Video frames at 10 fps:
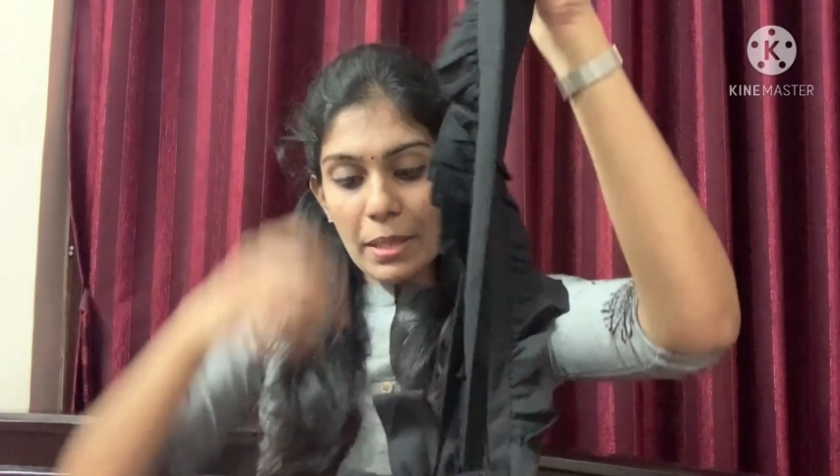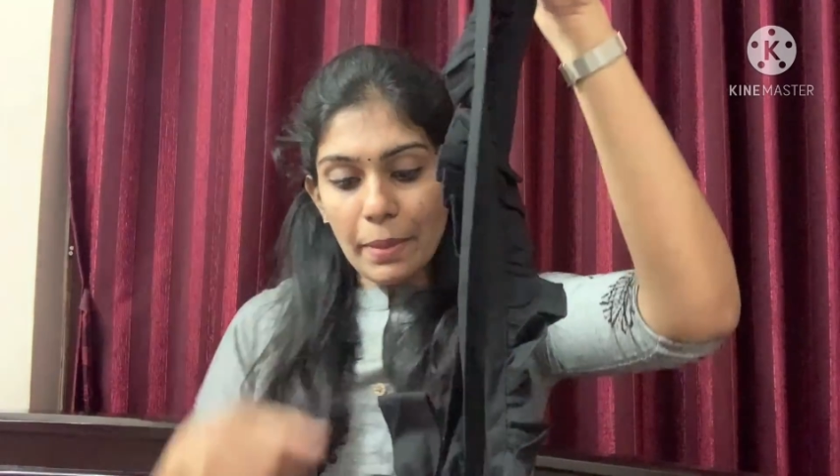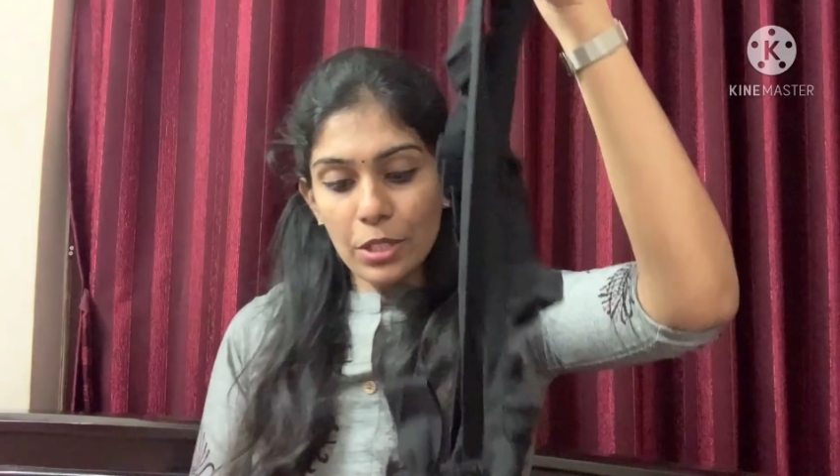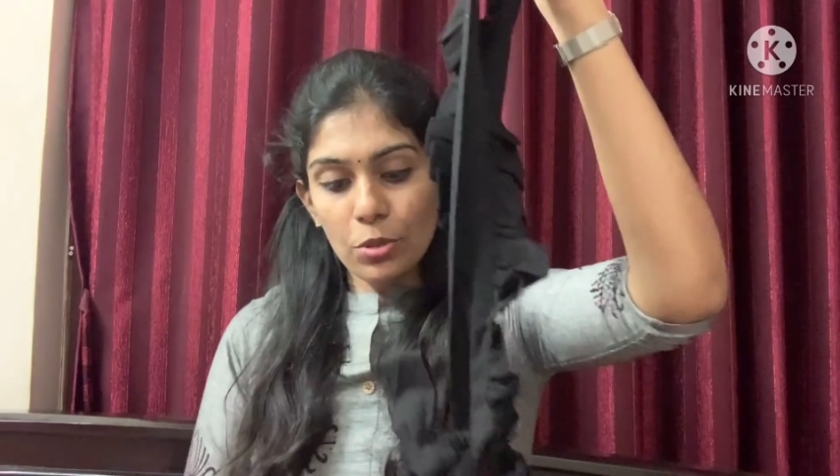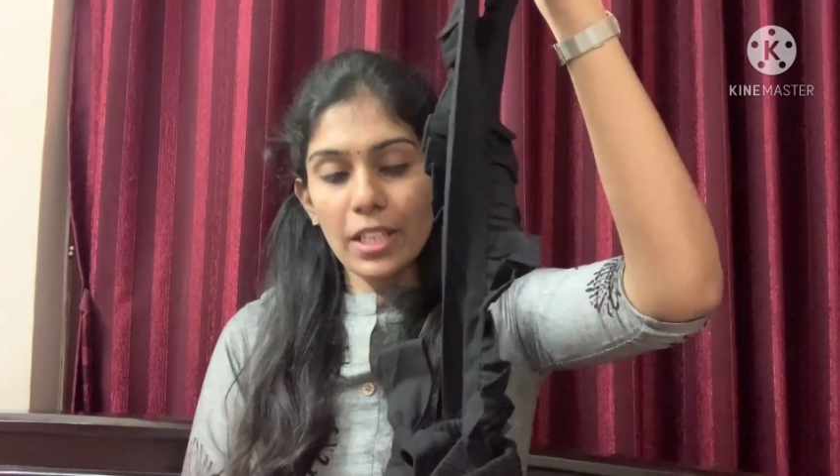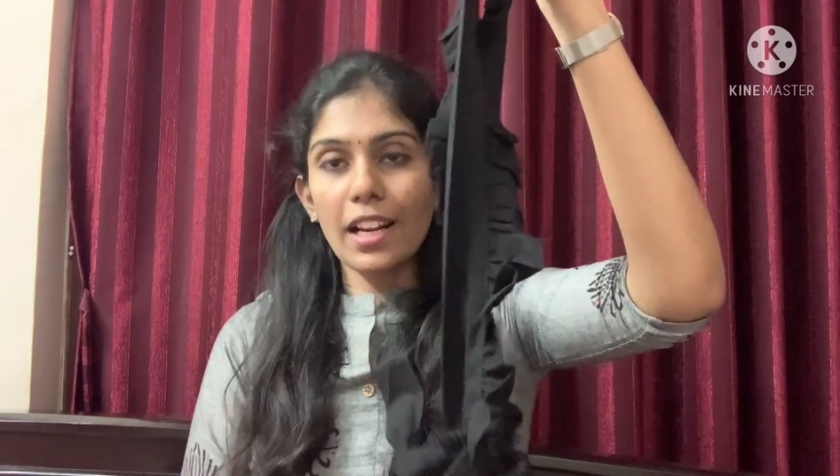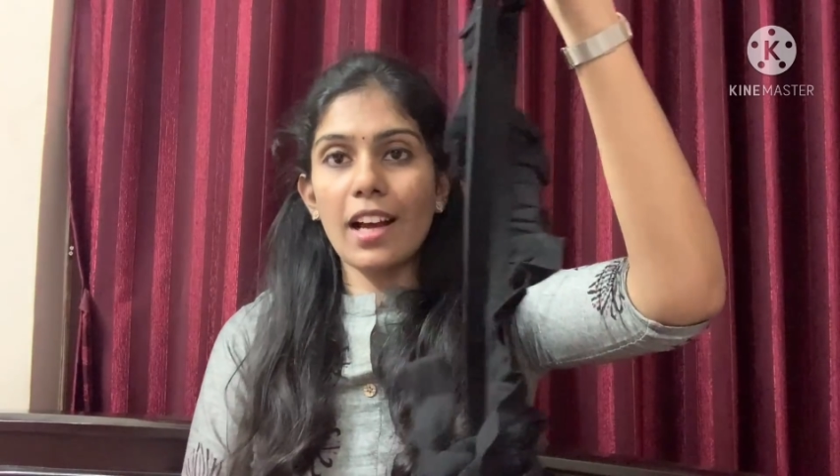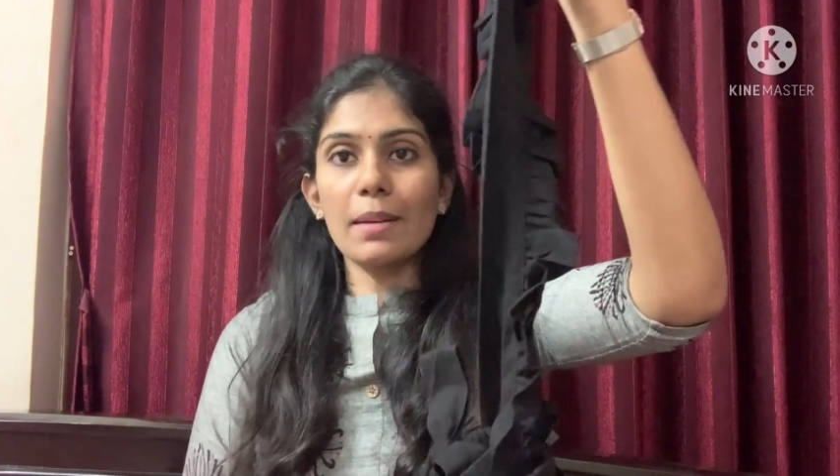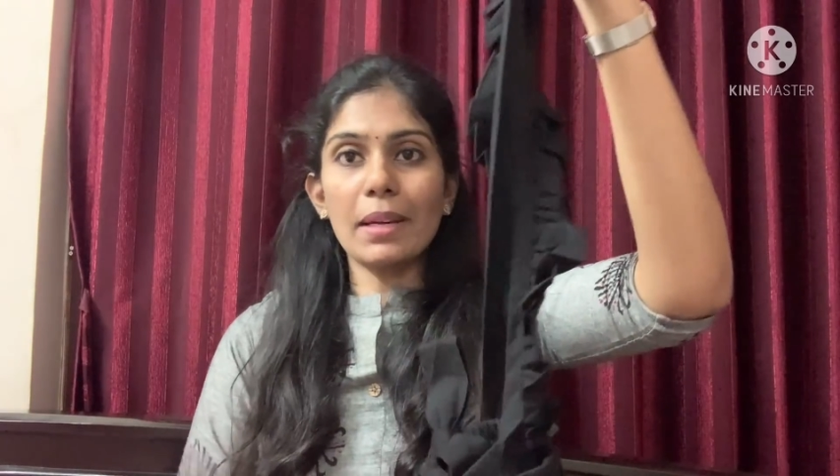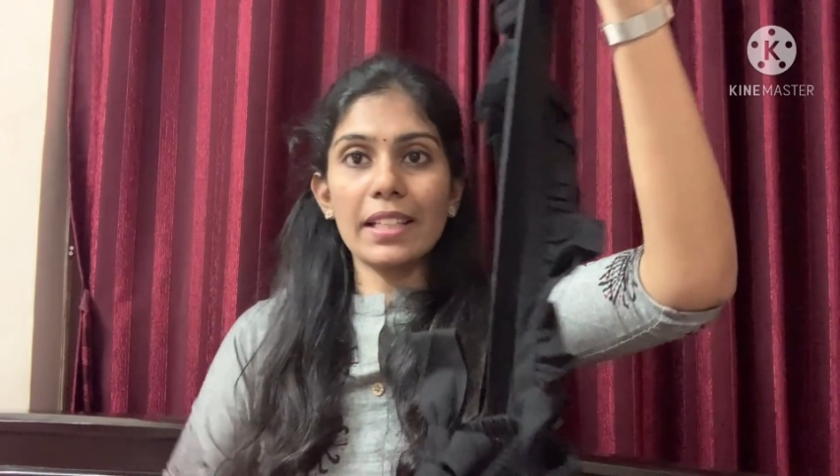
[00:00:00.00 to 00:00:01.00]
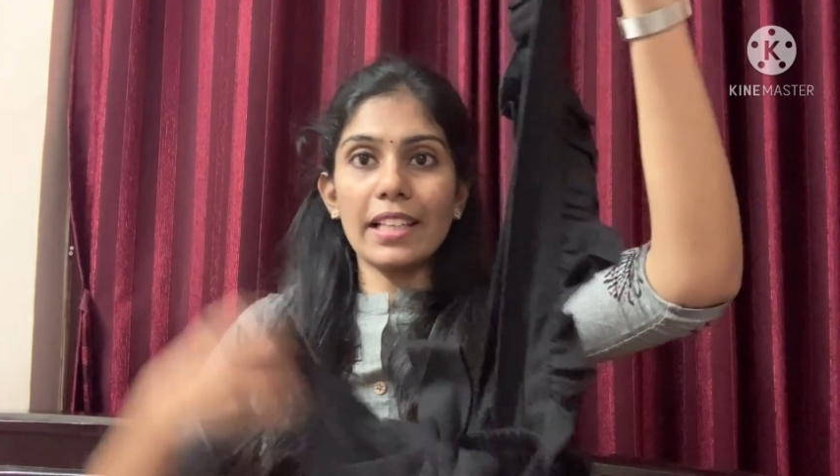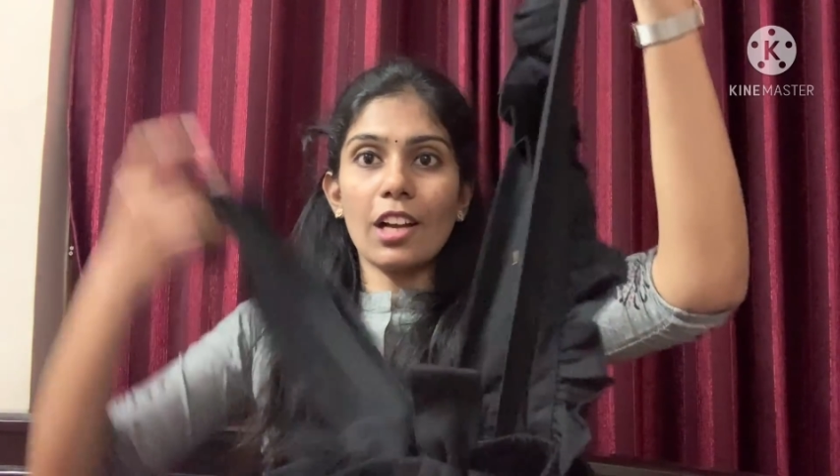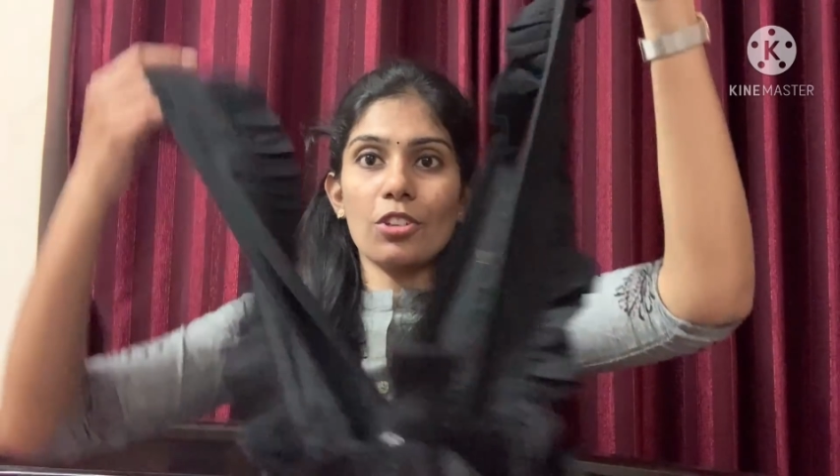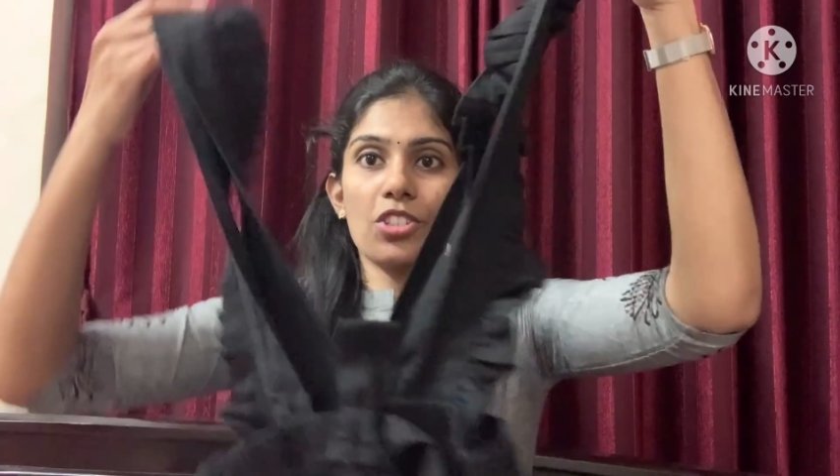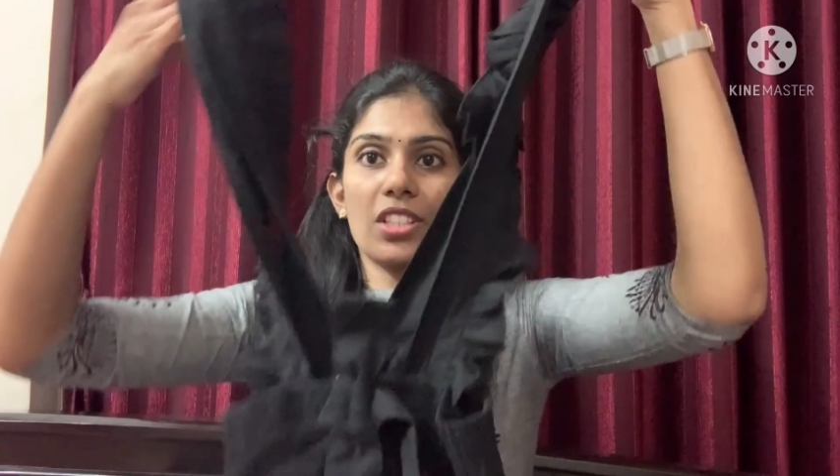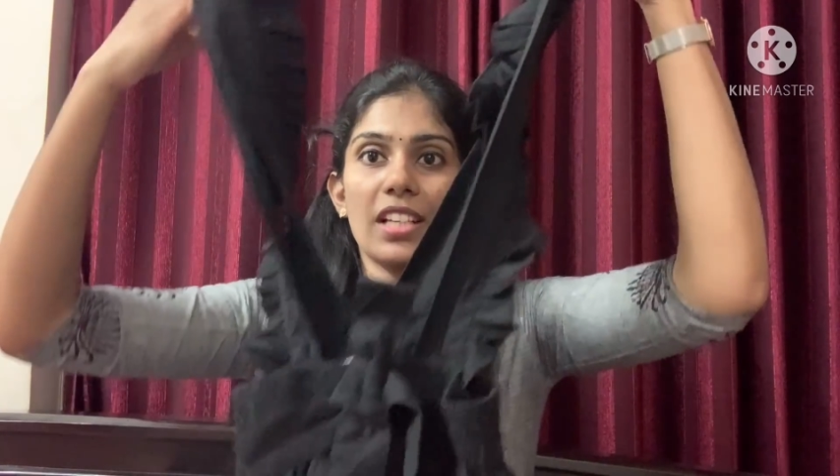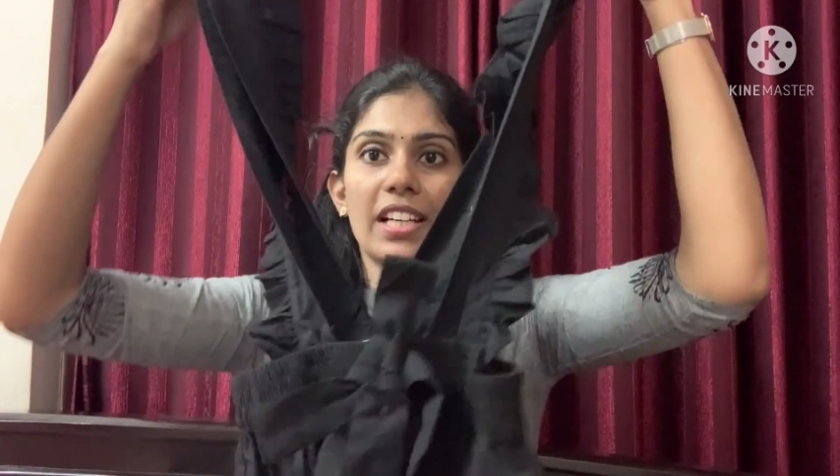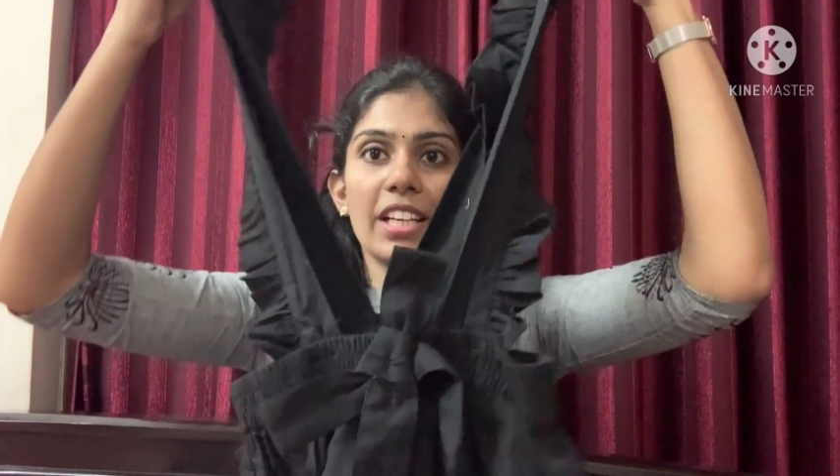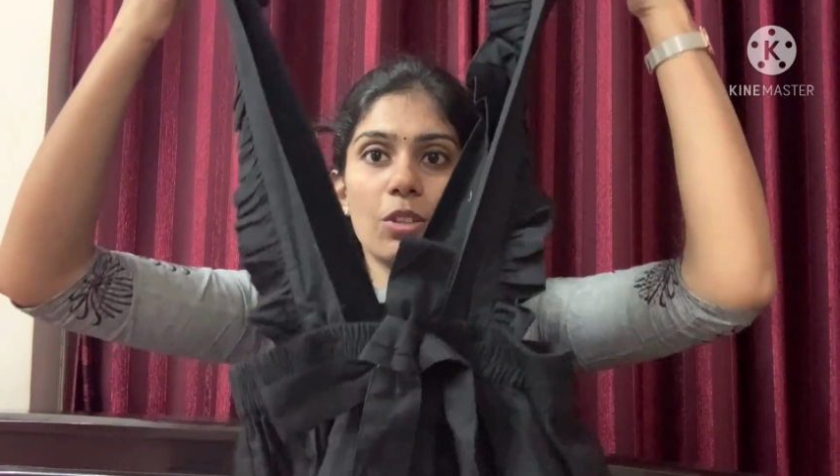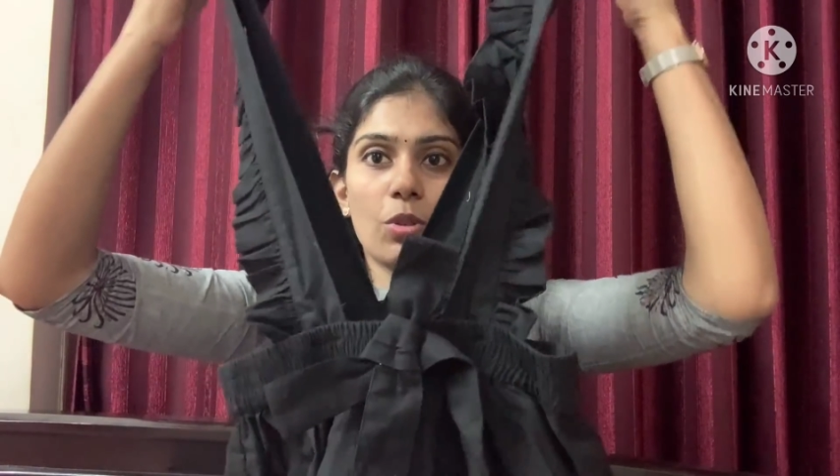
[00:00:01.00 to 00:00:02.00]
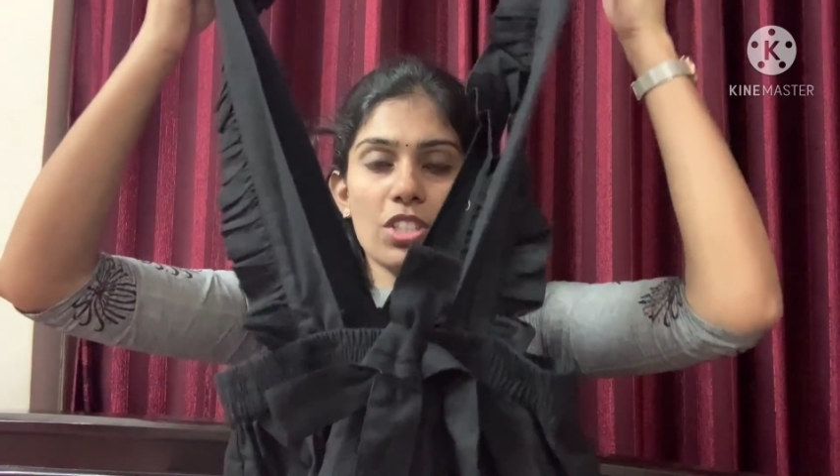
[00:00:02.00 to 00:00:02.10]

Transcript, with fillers: మీద పెట్టుకునేలాగా మనకి ఇలా వచ్చిందండి